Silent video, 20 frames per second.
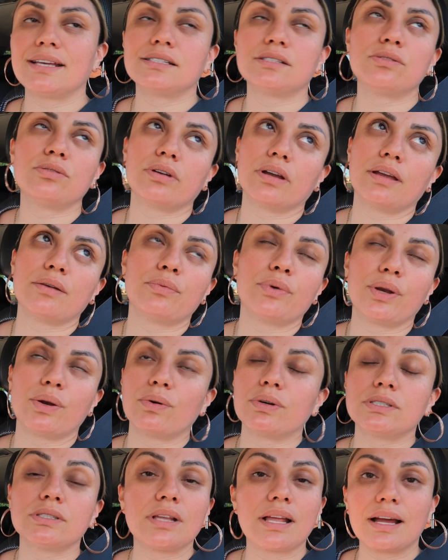es lo que,
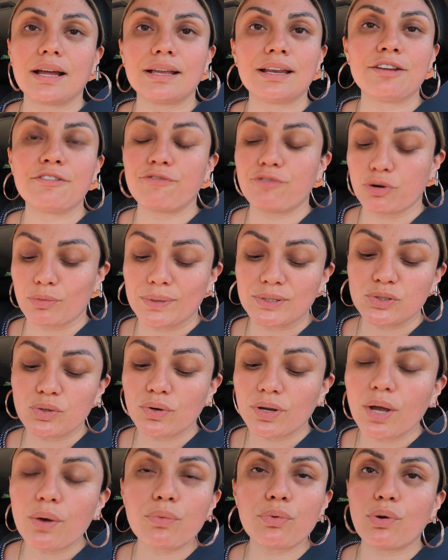bueno, es la,
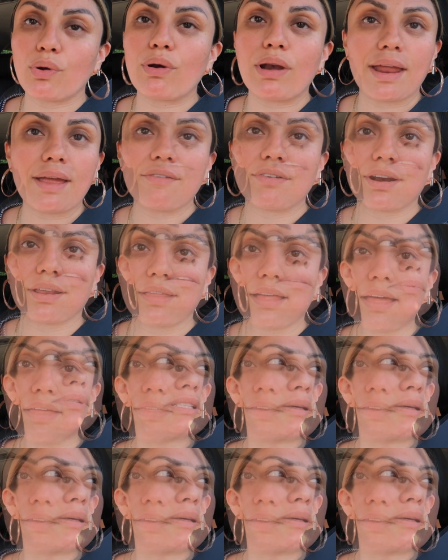información que uno lee, ¿verdad?